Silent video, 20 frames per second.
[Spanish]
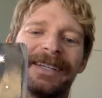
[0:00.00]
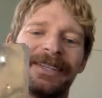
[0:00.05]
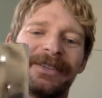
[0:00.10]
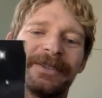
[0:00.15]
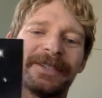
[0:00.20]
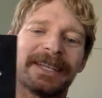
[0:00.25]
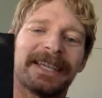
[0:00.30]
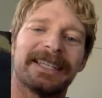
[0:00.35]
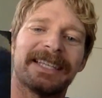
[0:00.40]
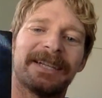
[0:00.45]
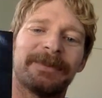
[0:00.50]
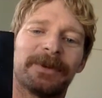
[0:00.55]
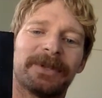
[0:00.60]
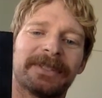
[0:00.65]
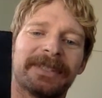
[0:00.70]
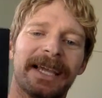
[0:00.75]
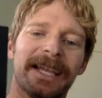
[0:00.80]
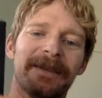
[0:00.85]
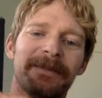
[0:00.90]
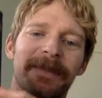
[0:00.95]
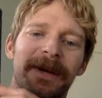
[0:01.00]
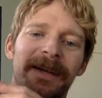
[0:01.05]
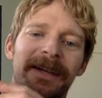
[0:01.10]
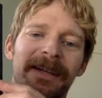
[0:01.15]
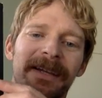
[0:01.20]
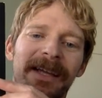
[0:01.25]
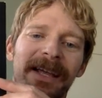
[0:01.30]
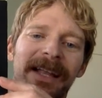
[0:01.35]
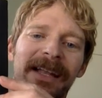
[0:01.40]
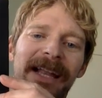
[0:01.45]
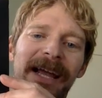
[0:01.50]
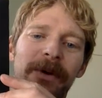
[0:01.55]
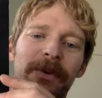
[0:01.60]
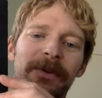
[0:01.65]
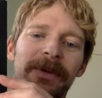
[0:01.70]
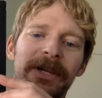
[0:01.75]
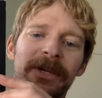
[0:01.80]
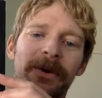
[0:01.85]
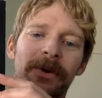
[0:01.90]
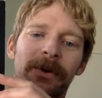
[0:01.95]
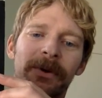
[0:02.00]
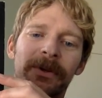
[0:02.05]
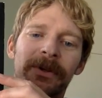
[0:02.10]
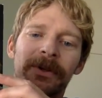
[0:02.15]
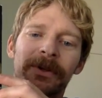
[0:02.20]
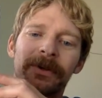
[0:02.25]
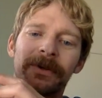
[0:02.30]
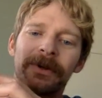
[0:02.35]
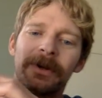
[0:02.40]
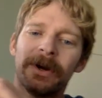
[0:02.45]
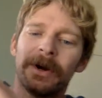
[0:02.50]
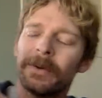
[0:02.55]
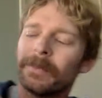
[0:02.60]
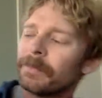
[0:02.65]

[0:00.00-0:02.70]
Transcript: Entonces aquí tenemos Telma, la unicornio,